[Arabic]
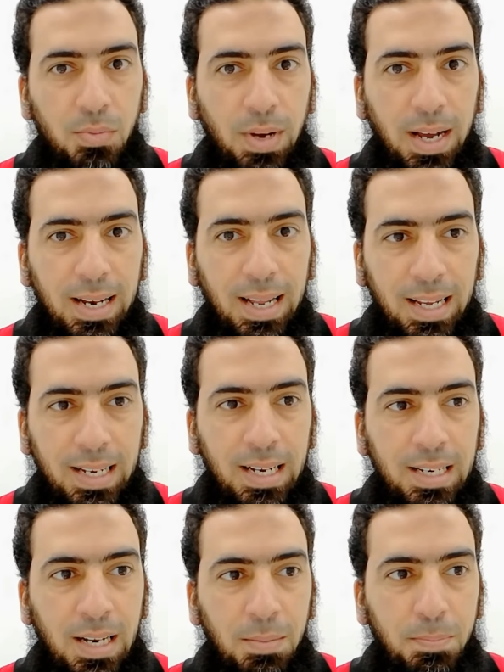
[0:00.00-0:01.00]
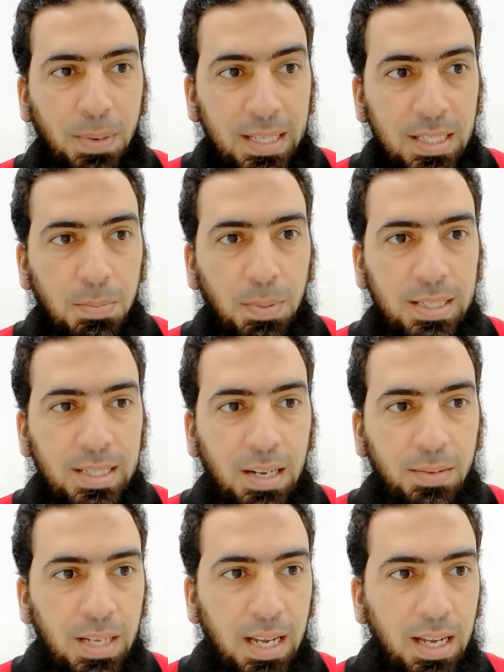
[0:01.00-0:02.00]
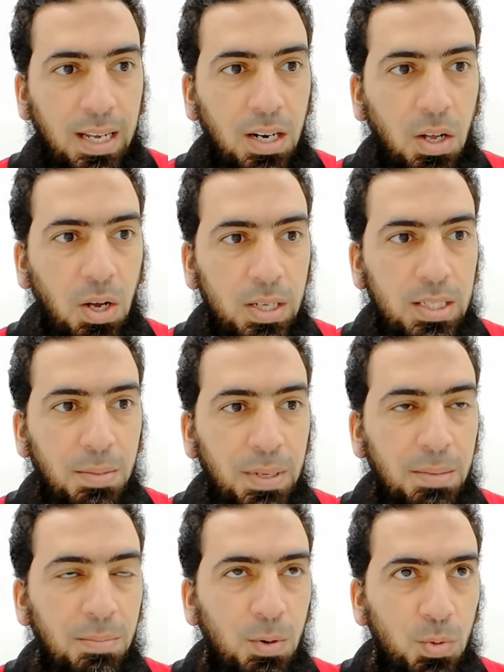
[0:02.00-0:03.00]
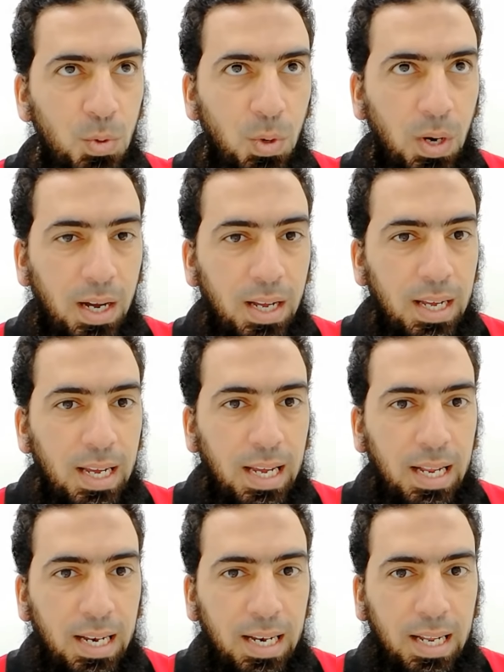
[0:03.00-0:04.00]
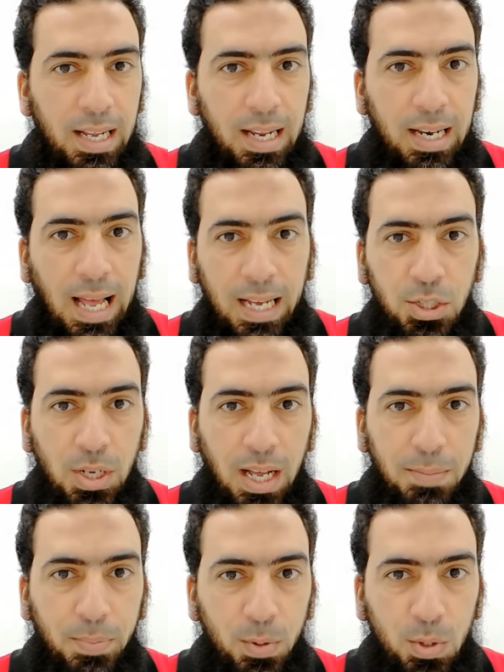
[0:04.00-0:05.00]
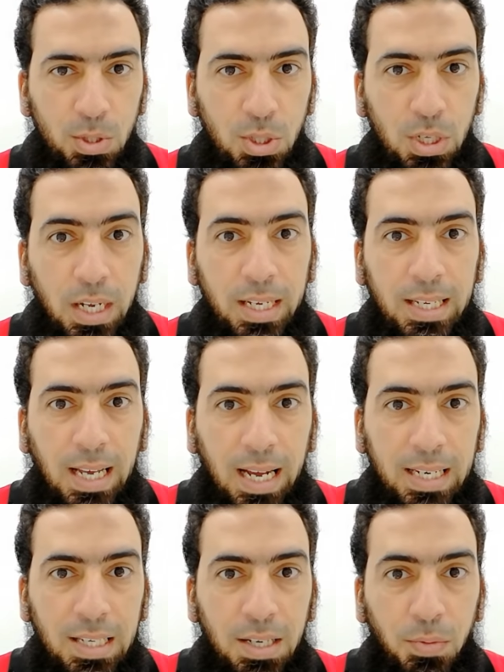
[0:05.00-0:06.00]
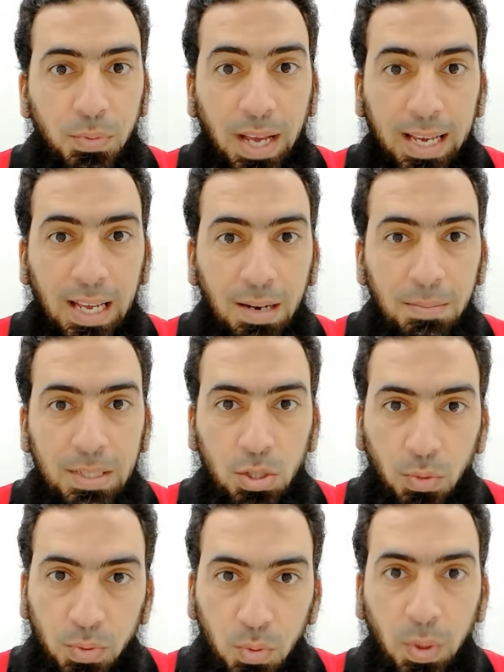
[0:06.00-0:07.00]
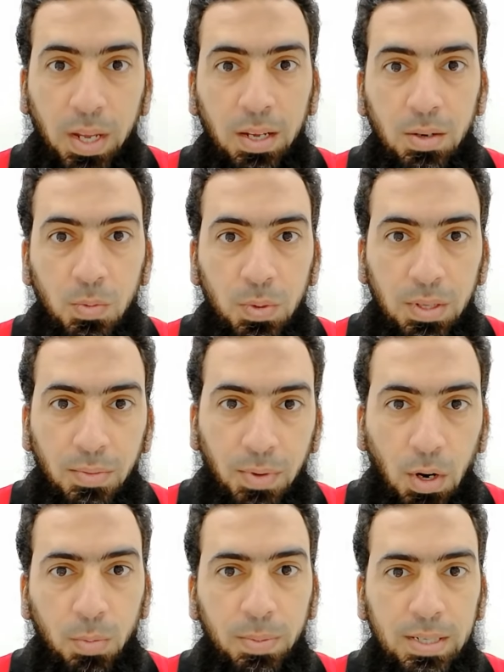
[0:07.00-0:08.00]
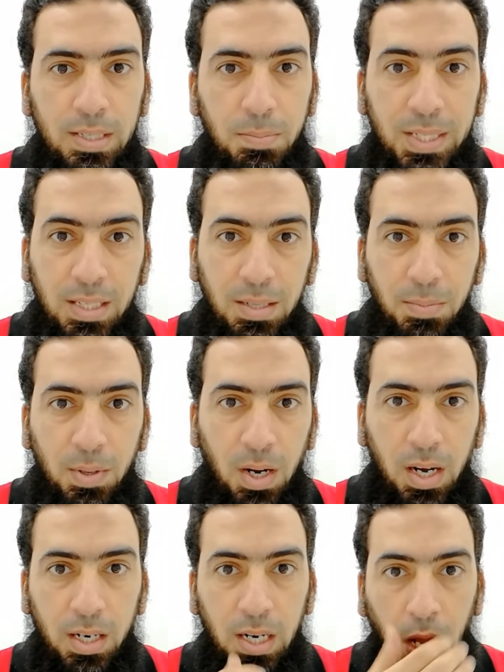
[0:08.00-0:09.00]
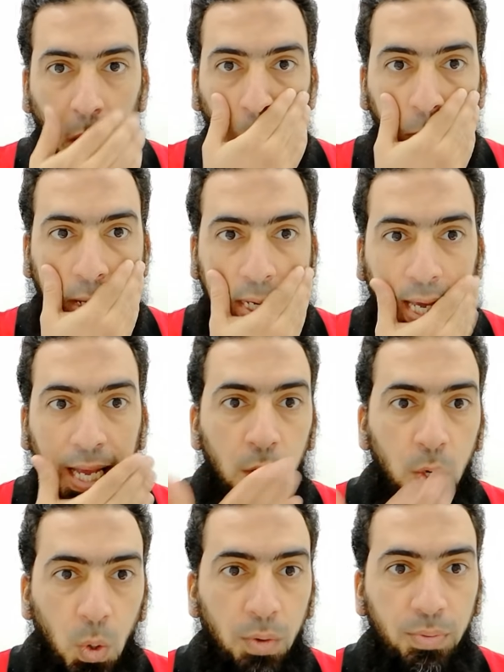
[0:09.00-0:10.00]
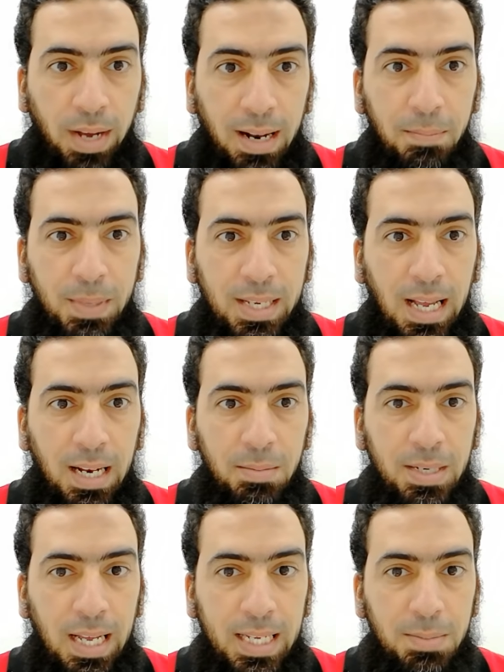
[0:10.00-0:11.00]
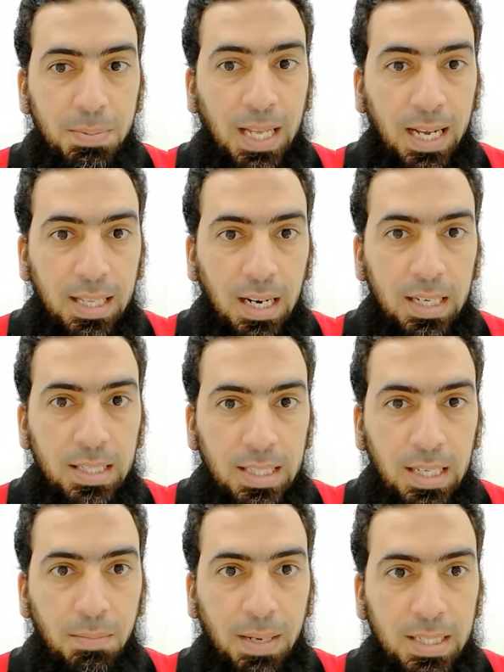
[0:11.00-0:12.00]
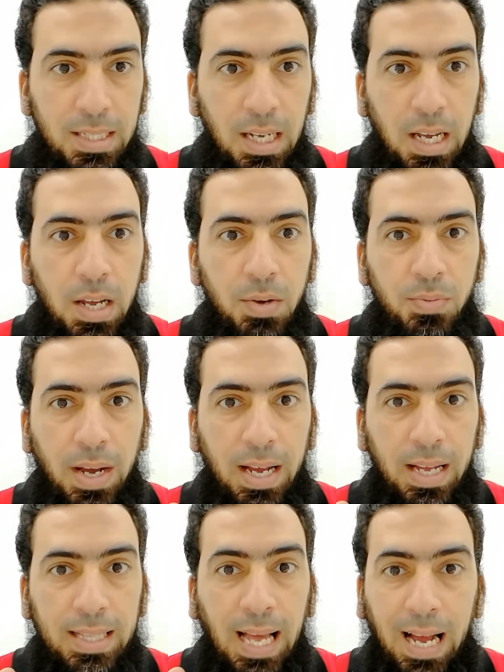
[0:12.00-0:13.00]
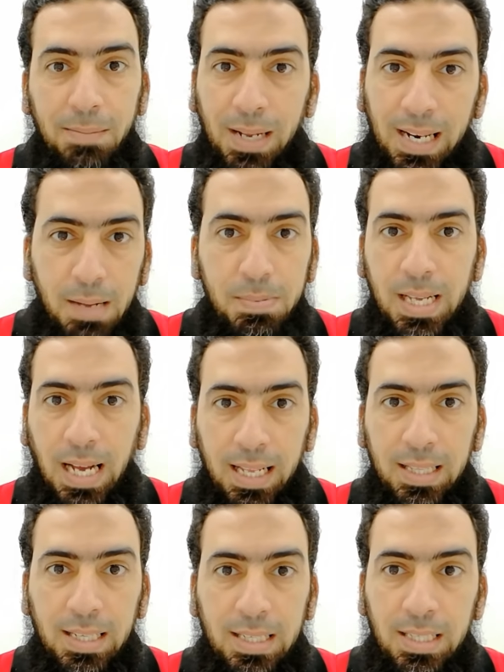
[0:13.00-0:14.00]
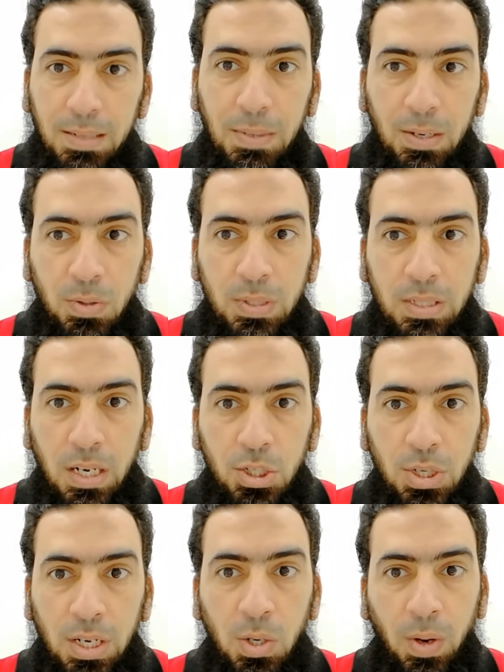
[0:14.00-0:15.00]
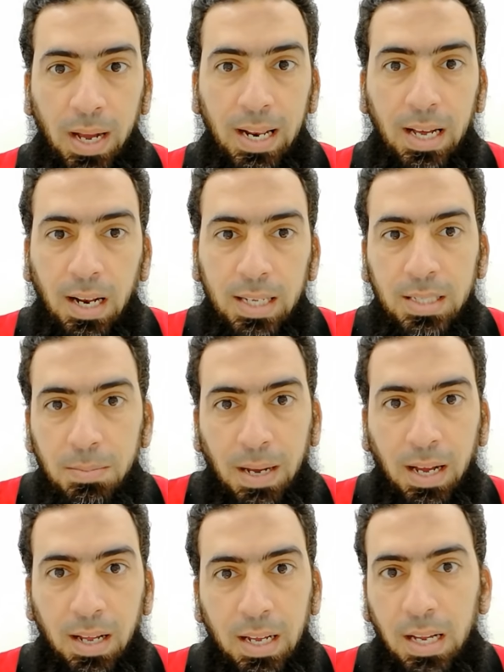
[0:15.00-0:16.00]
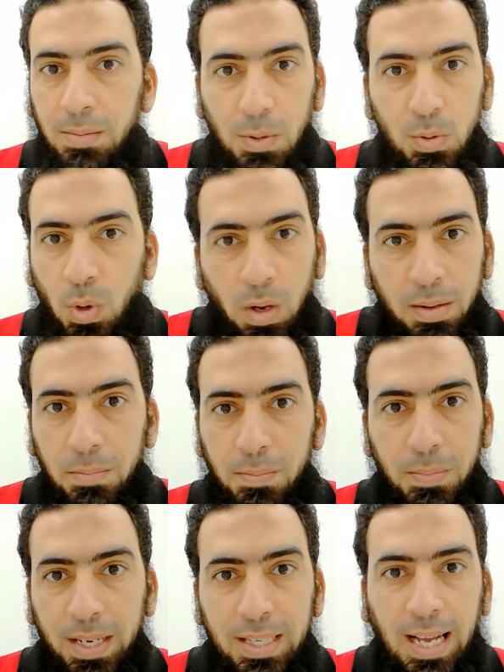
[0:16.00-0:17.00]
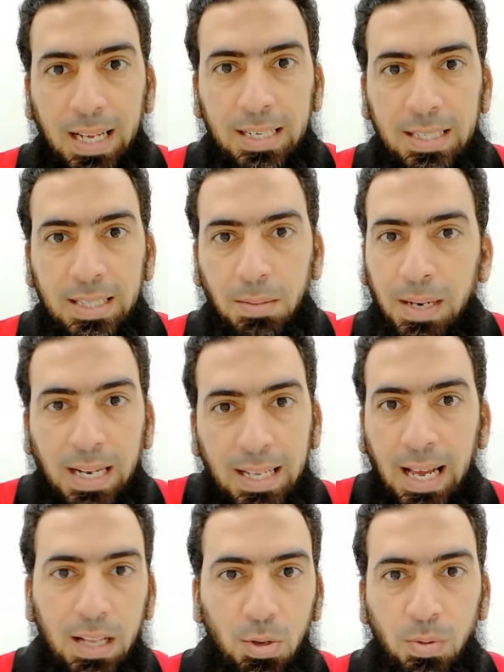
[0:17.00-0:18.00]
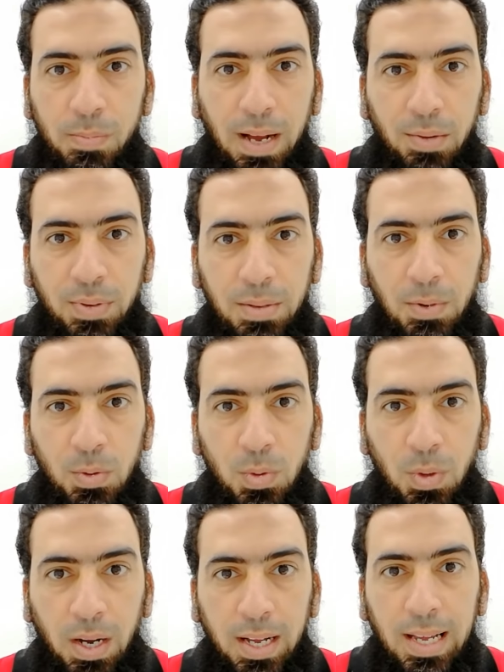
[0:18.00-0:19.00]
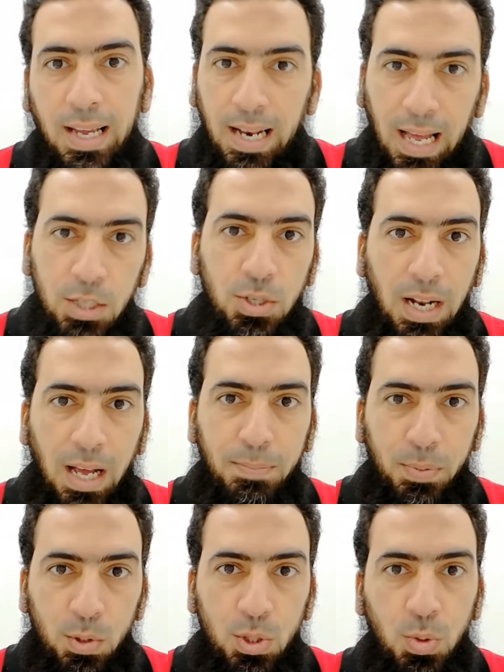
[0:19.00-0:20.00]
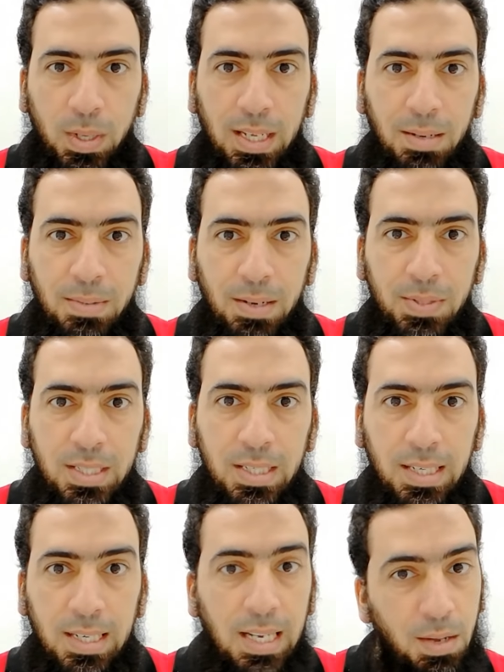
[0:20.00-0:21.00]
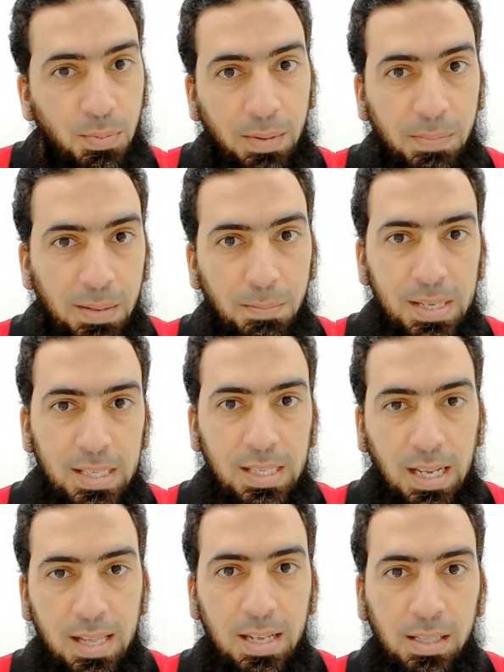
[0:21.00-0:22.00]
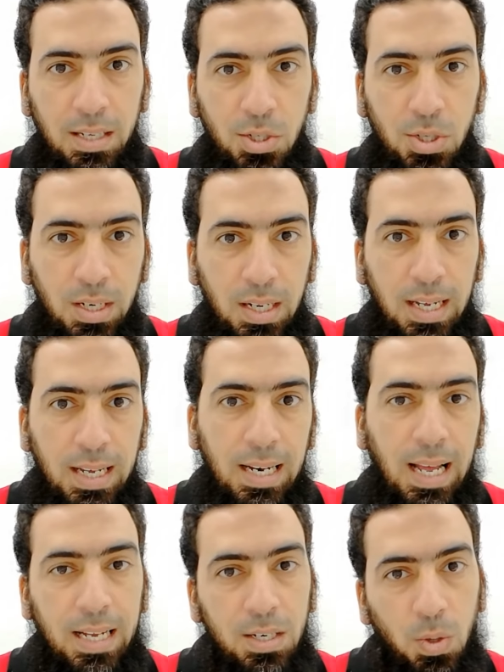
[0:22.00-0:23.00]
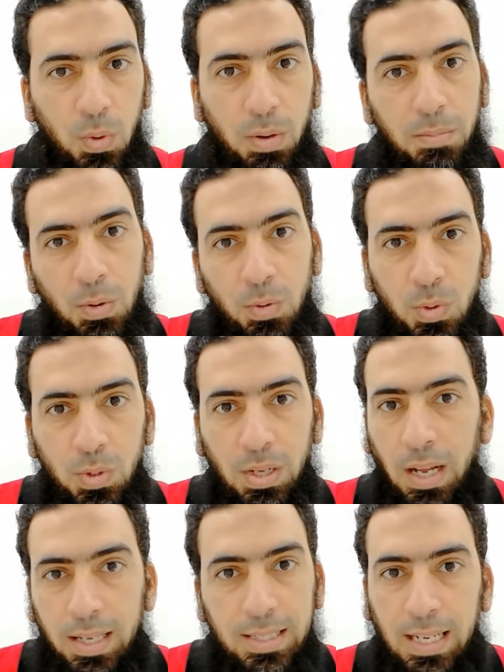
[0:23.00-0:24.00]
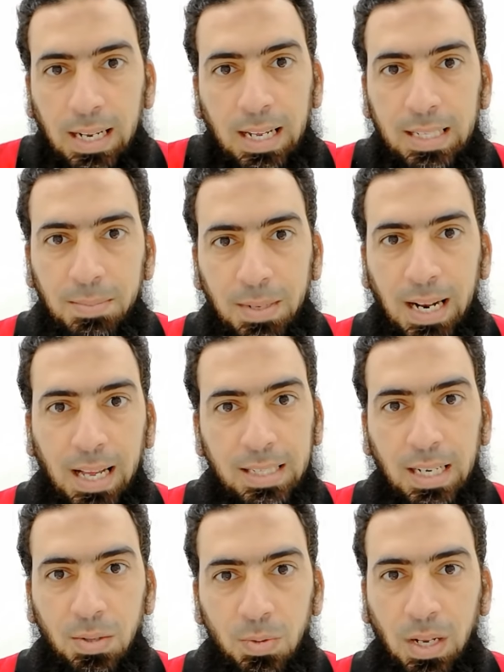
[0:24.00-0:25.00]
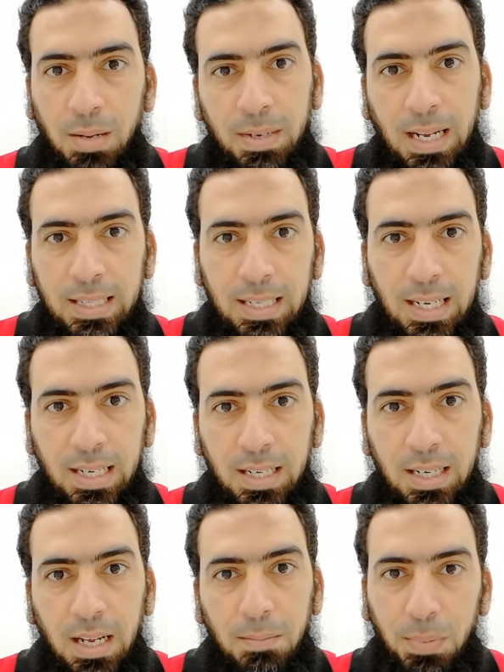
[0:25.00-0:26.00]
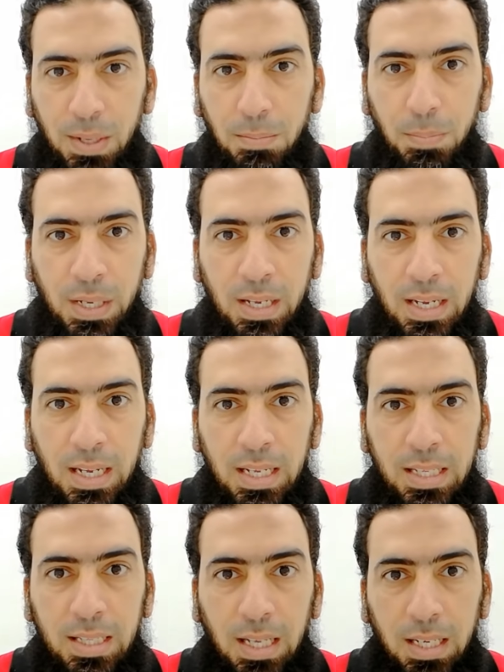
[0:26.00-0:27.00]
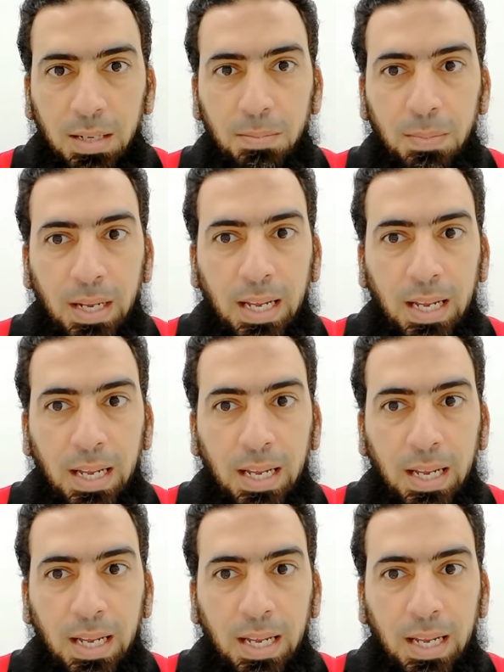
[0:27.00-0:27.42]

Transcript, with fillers: فلقينا ان البرنسبلز نفسها الخاصه بموضوع الاجل ابروتش يعني فيها كلمه سوفت وير وديفلوبرز باستمرار وكان هو فعلا بيكلم الناس بتاعه الاي تي بس فده عمل لبس عند كتير من الكونستراكشن ان هو قال لك خلاص يبقى الموضوع بعيد عني طب انا ليه هدخل بقى في موضوع الاجل ابروتش واتعب نفسي جينا في البي ام بي 6 اديشن لان هو موجود خلاص انا لازم ان انا هذاكره طالما انا هذاكر بي ام بي طيب